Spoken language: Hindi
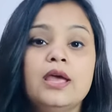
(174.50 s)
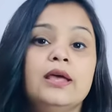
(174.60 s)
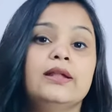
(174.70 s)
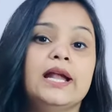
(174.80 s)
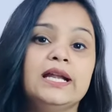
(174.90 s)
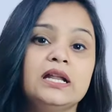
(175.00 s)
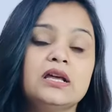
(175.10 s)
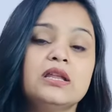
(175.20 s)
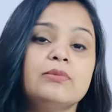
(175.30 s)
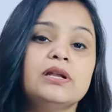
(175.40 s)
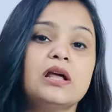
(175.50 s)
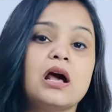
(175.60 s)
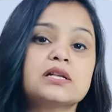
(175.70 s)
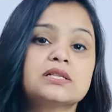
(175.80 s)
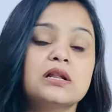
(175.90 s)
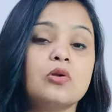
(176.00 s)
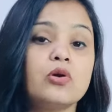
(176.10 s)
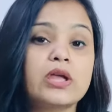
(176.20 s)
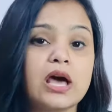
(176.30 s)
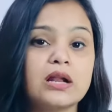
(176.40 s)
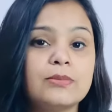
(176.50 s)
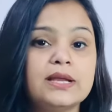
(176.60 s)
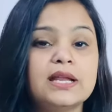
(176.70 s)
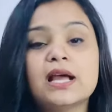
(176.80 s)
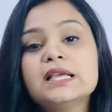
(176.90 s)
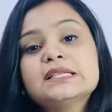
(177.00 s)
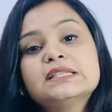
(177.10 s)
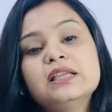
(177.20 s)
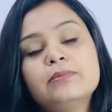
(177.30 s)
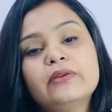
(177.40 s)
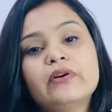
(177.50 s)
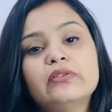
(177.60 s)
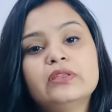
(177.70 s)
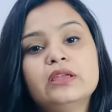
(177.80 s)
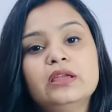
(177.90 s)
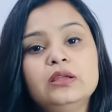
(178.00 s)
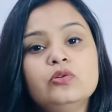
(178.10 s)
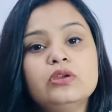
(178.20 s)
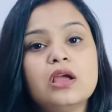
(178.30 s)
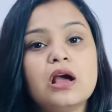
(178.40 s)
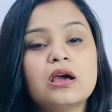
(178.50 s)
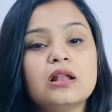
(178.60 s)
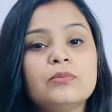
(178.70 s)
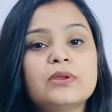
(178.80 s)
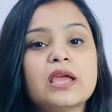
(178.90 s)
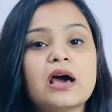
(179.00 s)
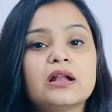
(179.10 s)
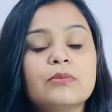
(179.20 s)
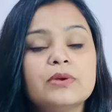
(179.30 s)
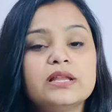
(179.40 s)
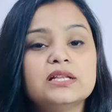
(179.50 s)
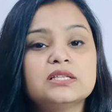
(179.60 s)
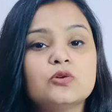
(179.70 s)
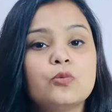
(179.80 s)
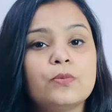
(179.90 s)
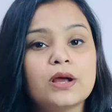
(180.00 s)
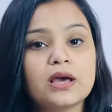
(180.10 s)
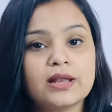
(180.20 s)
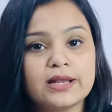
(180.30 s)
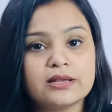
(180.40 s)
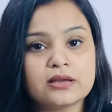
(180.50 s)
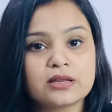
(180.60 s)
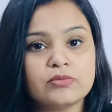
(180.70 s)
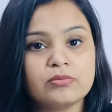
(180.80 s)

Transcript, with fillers: रेंट एग्रीमेंट अक्सर लोग 11 महीने का इसलिए बनवाते हैं क्योंकि अगर आप 11 महीने से ऊपर का रेंट एग्रीमेंट